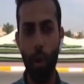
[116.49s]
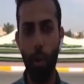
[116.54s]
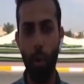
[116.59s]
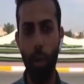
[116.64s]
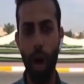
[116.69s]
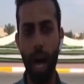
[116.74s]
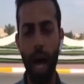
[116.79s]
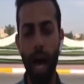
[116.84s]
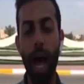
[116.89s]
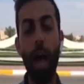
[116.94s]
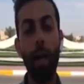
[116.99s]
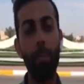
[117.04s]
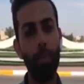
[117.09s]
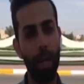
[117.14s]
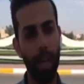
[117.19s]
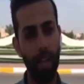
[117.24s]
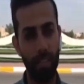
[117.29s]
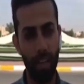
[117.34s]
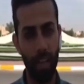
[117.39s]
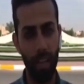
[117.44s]

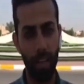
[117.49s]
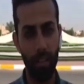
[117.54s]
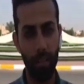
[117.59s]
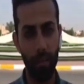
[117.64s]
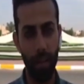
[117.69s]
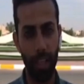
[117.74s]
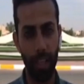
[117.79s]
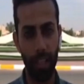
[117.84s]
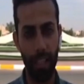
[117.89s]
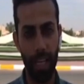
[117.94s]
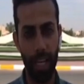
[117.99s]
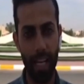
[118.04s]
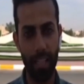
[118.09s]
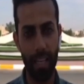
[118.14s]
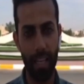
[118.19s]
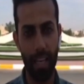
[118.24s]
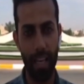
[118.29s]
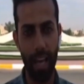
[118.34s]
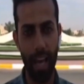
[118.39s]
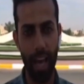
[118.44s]
وأبرز
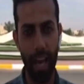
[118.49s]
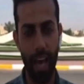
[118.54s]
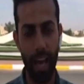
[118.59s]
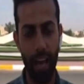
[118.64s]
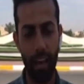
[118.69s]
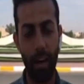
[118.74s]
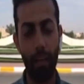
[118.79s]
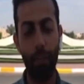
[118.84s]
الاتفاقيات هي